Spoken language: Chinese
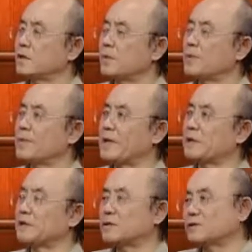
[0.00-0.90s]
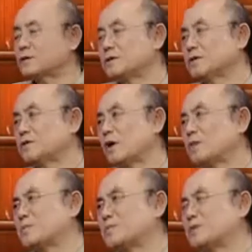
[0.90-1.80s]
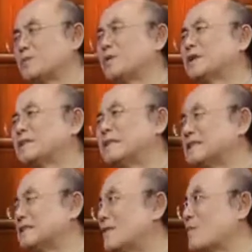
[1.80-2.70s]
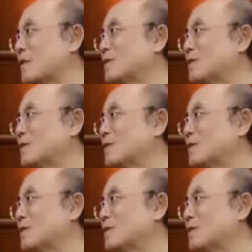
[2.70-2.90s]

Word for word: 这要批判的。但是你主要你不可能让人家